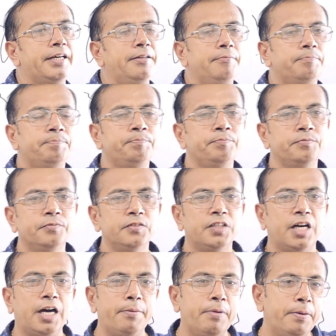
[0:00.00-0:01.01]
था
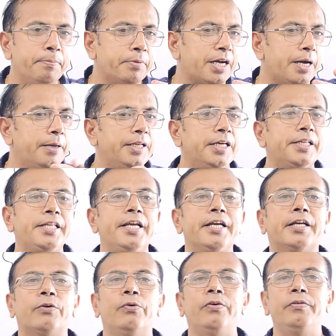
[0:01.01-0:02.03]
अब हम कानर
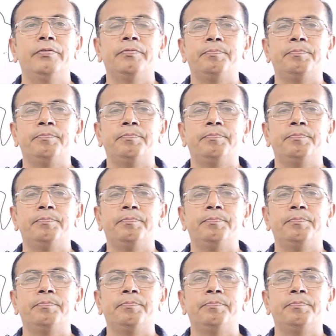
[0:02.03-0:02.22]
देव को